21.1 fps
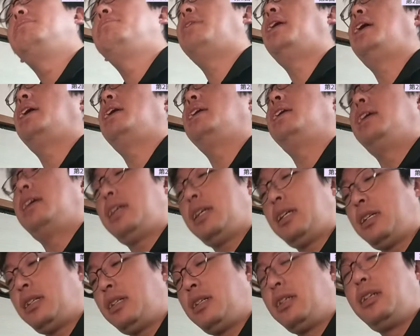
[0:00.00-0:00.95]
まあ、
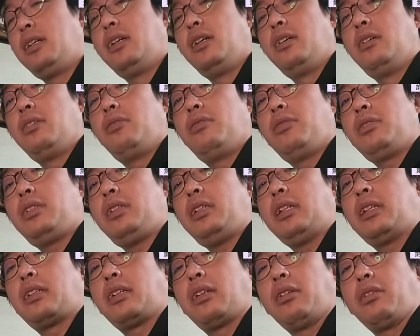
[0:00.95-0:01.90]
美味し
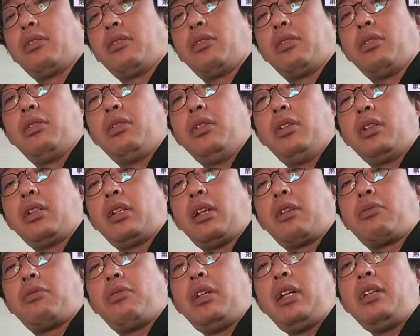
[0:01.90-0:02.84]
いですけど、た
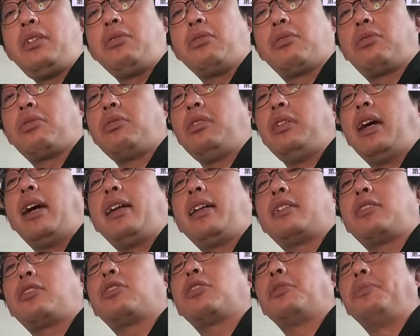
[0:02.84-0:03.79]
だこれ以上特に
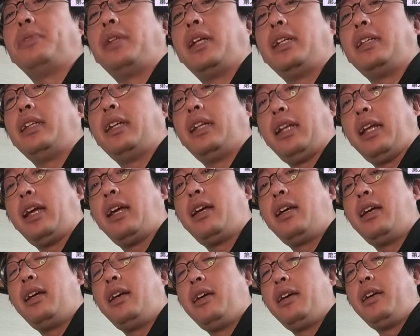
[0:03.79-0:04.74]
話すこともないんでね、
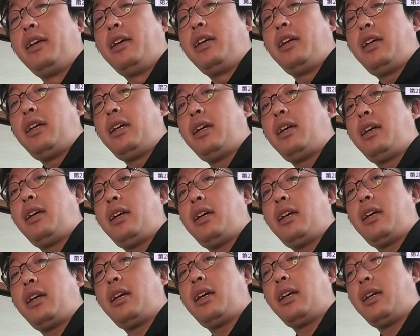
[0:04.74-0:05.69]

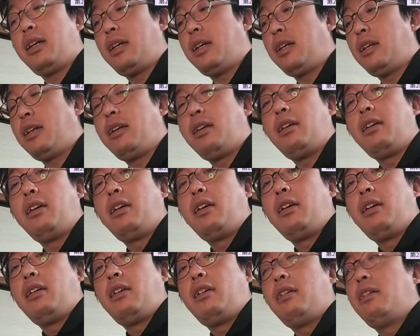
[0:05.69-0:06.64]
えー、
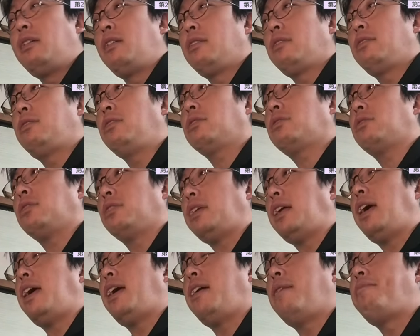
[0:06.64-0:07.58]
ちょっと
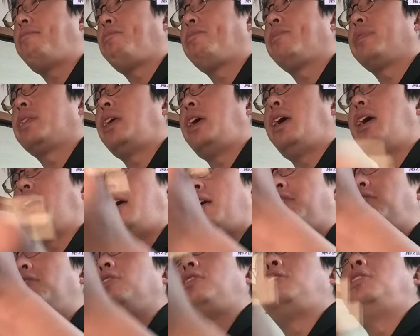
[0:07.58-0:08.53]
ね、
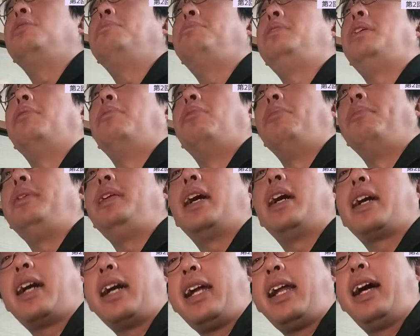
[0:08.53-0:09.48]
えー、YouTube でも見
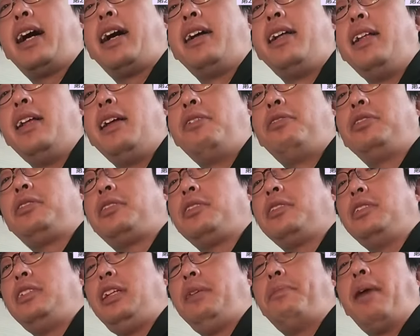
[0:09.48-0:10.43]
ながら、普
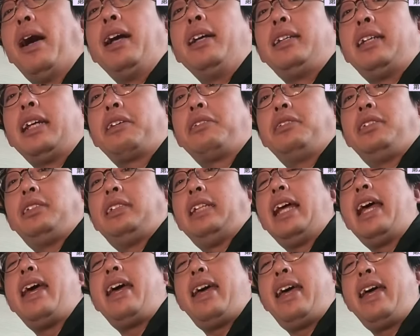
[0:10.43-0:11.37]
通に晩酌し
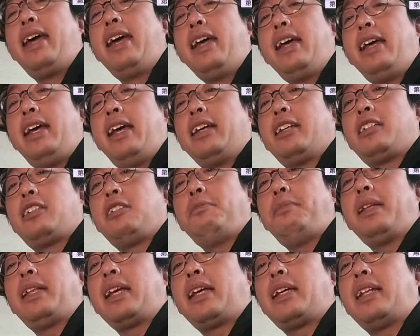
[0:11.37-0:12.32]
て、えー、
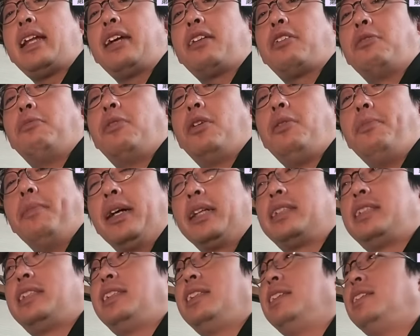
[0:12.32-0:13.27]
進めていきたいと思いま
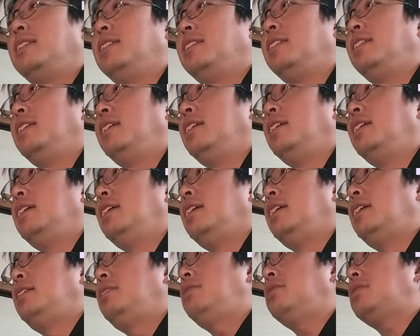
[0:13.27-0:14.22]
す。
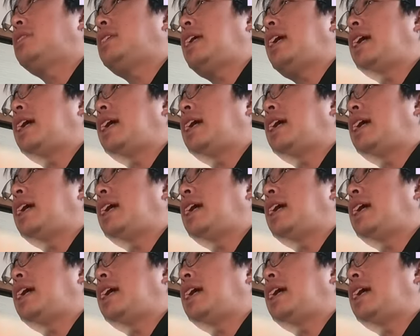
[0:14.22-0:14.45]
どう